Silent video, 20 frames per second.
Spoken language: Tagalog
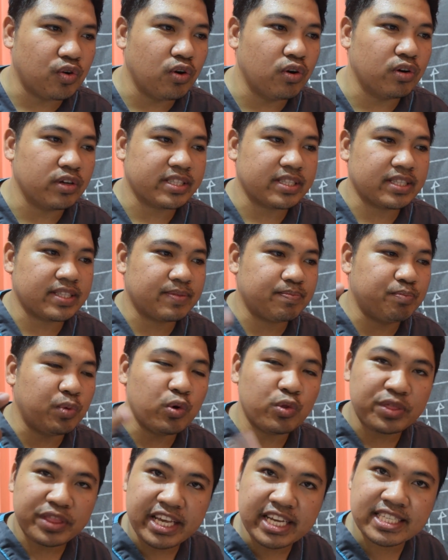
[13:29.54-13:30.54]
kung
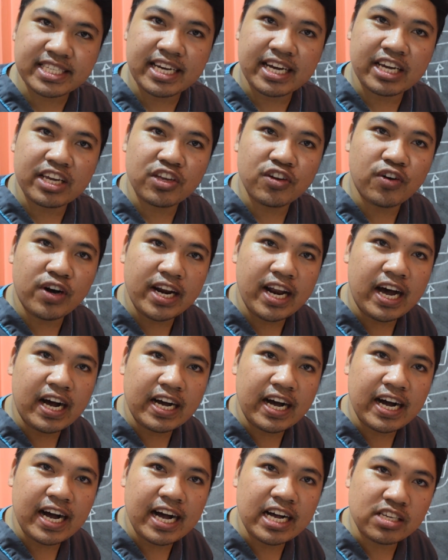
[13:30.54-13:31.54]
buntis ang inyong
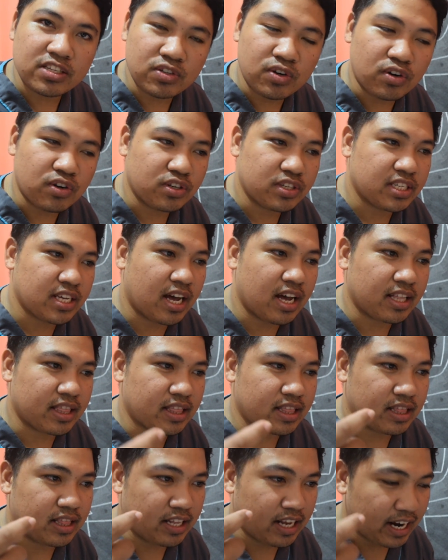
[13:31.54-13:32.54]
alagang aso sa
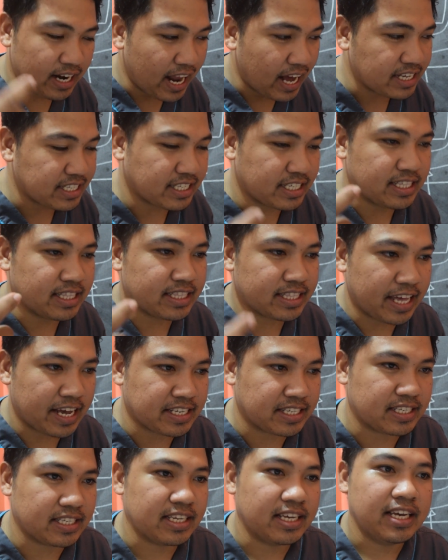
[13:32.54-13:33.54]
relaxin
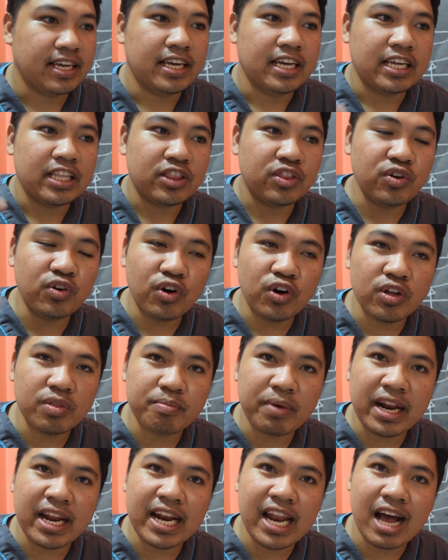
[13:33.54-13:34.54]
test. Doon
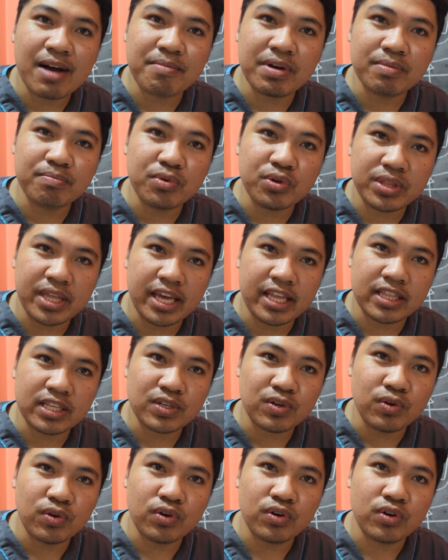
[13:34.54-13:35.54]
malalaman mo din
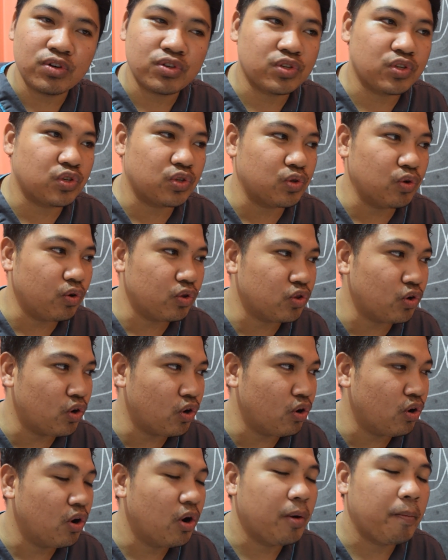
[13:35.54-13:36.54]
kung
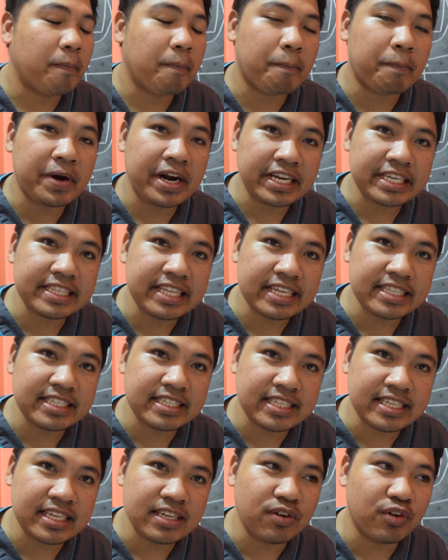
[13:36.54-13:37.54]
pseudo
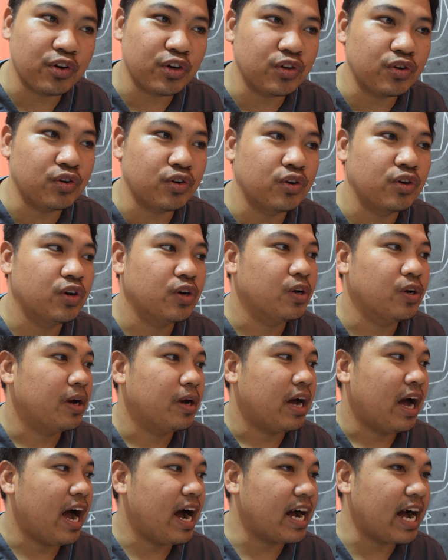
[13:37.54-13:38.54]
pregnancy o yung
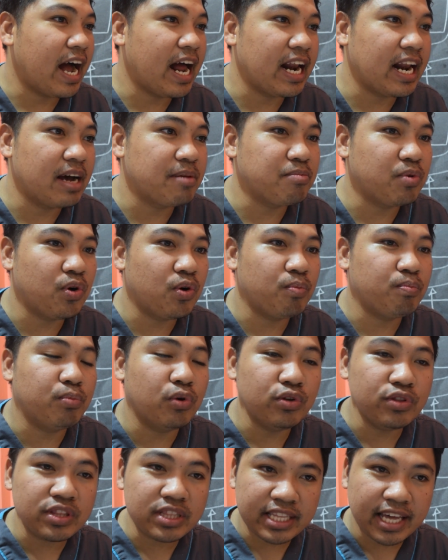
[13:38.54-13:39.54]
akala mo
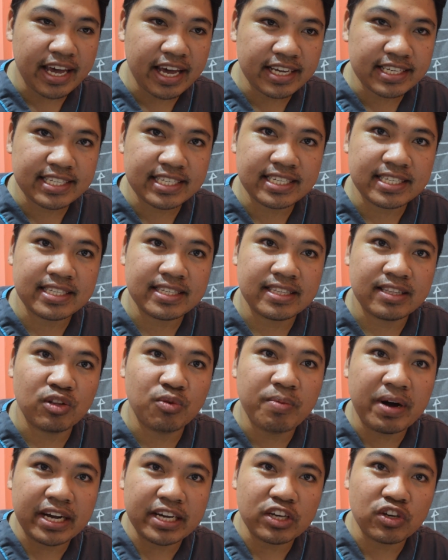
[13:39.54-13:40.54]
buntis,
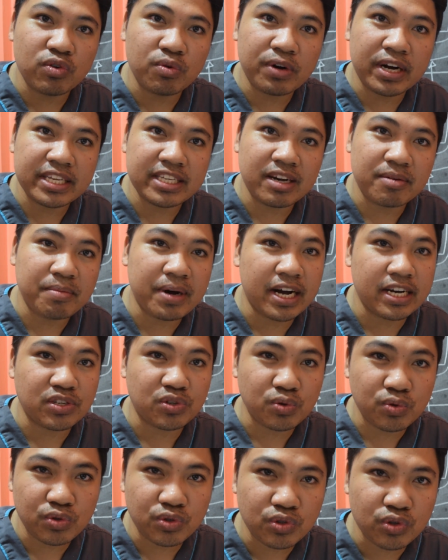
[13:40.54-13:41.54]
lumaki yung kanyang mga
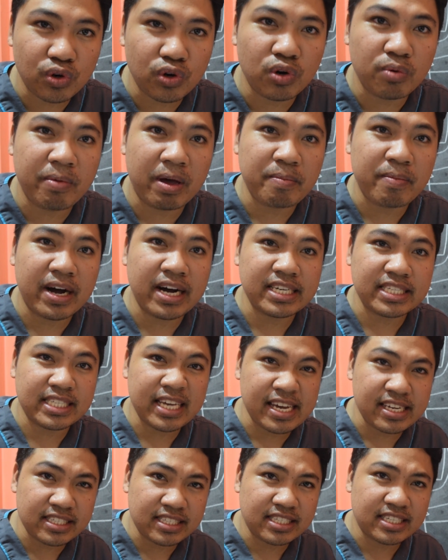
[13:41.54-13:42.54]
suso, may mga
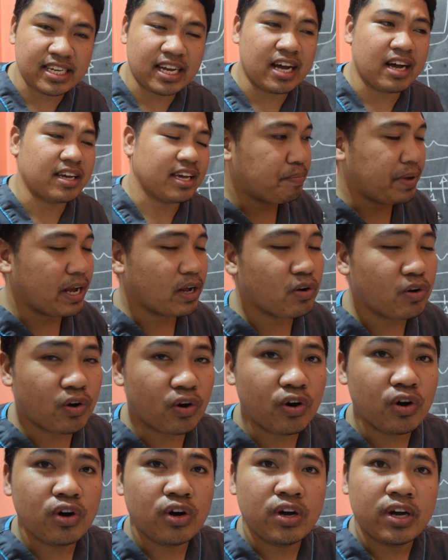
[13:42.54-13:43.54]
signs siya.
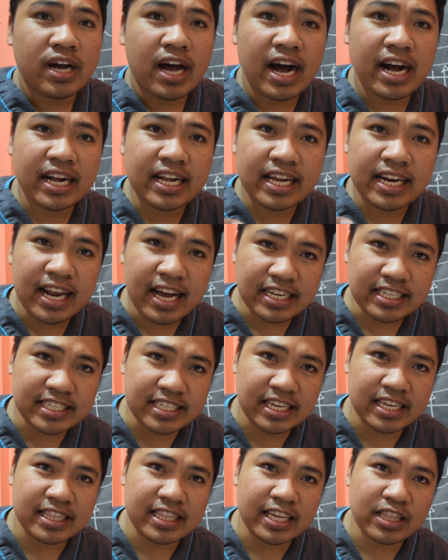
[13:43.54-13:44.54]
Pero ang
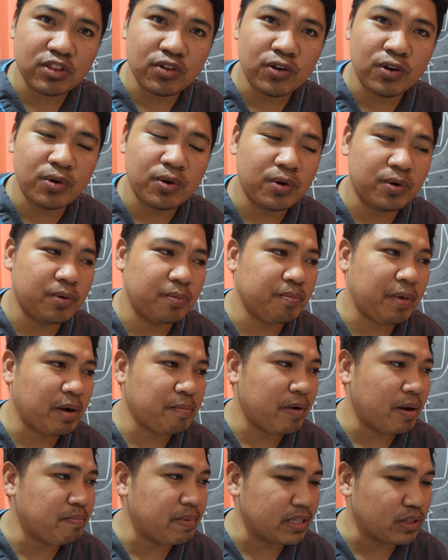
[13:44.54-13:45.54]
relaxin, ito
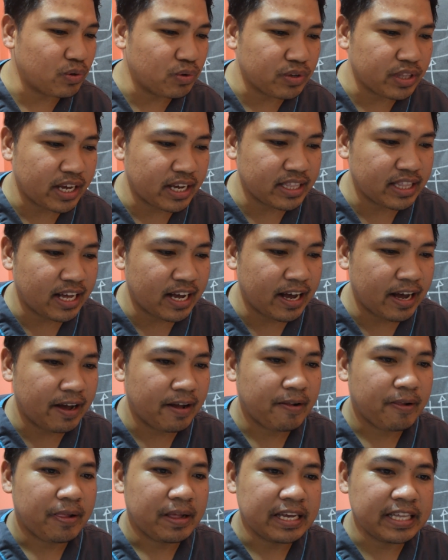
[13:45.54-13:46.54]
magpapatunay
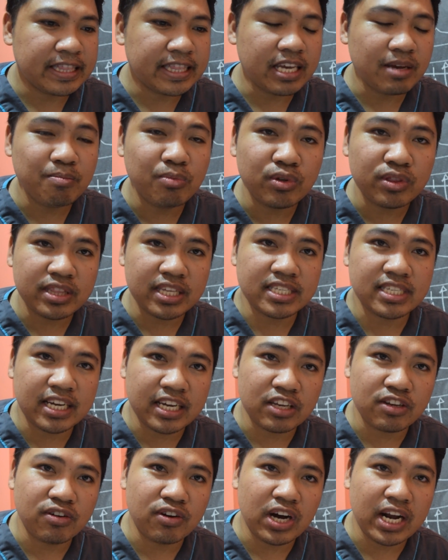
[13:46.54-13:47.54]
na hindi buntis ang
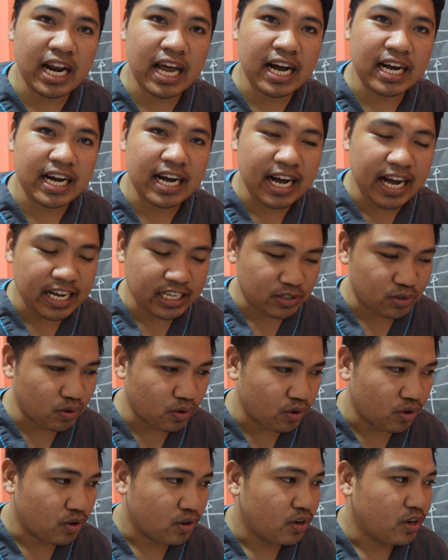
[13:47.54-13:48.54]
inyong alagang
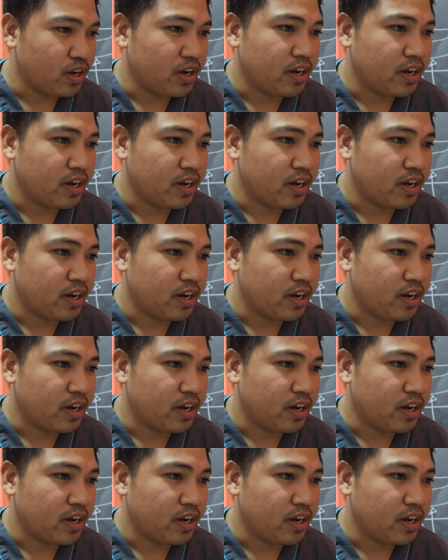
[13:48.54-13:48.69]
aso.